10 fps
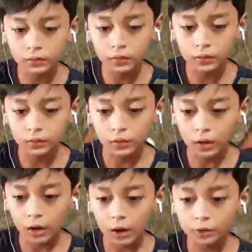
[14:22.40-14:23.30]
nih guys
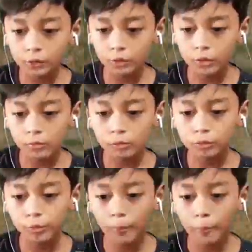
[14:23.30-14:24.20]
ini kan
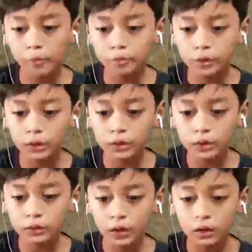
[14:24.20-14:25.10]
kita kan demi
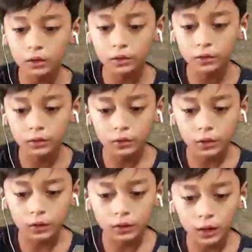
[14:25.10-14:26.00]
menyelamatkan takutnya
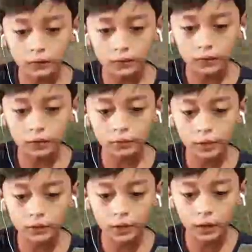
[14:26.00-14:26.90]
nanti awas
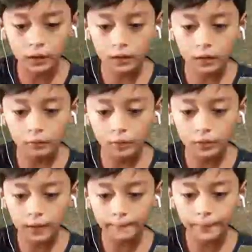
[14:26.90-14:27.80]
mbak kecedok
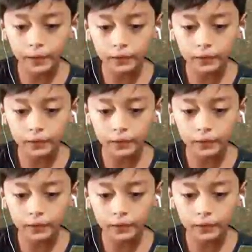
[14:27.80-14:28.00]
engkau mbak